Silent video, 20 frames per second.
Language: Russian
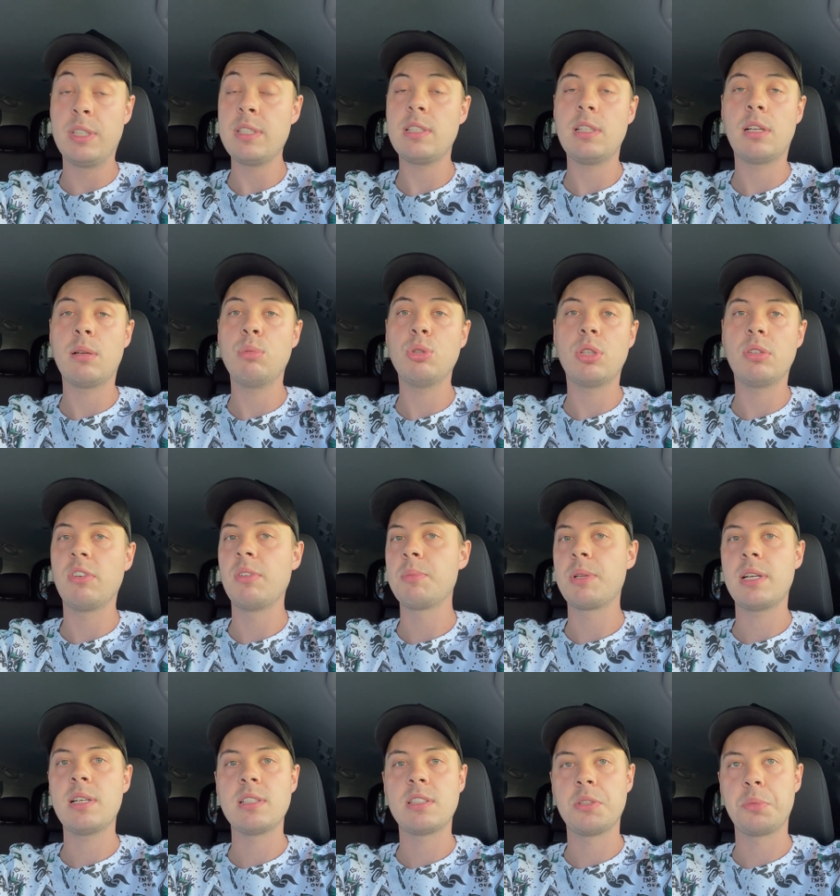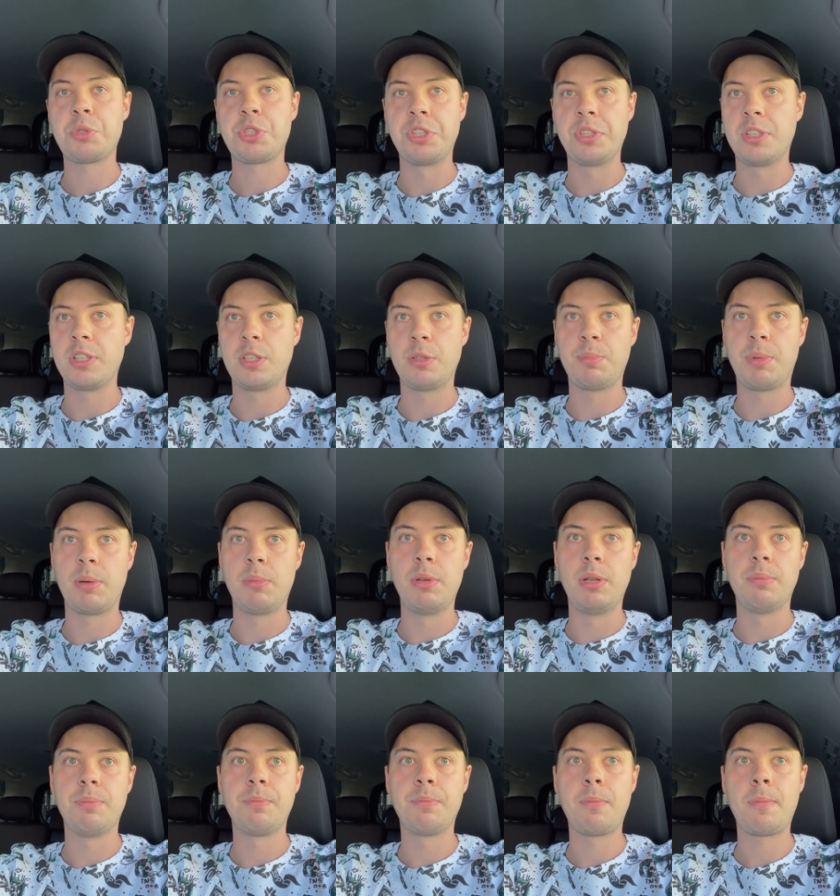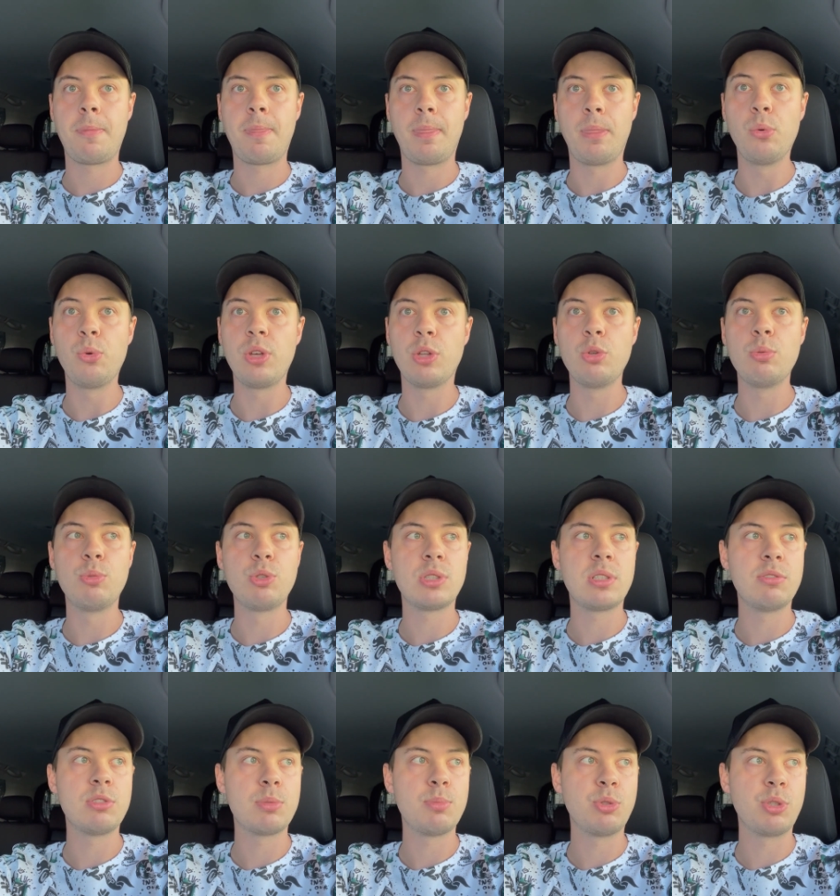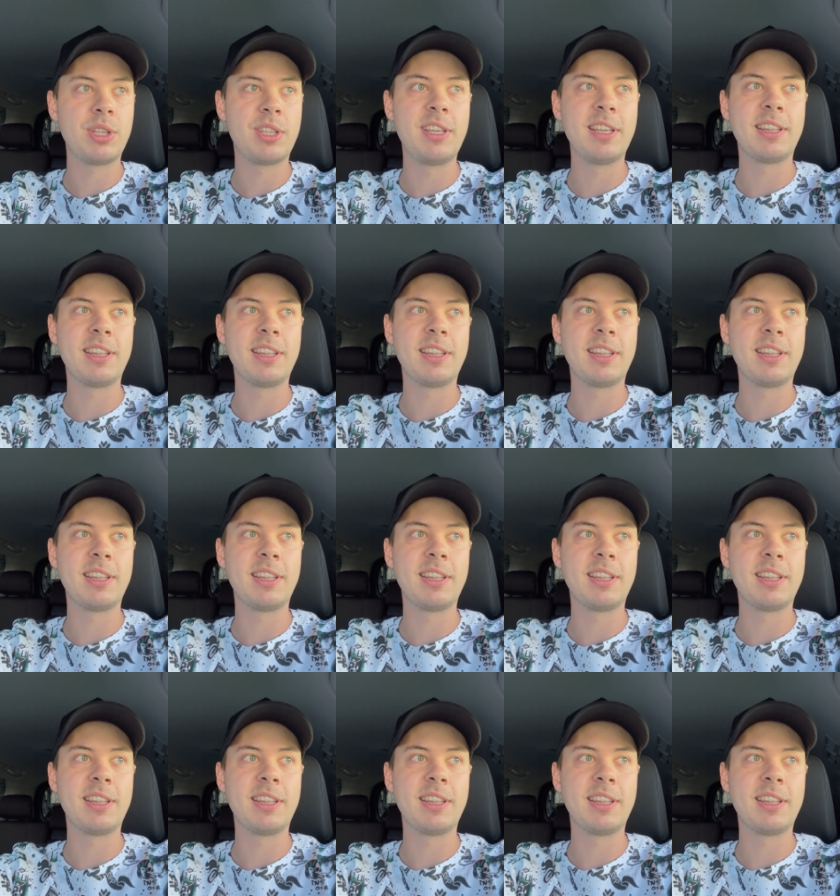Если работа вам нравится, вообще никаких проблем ну, я думаю, если вы смотрите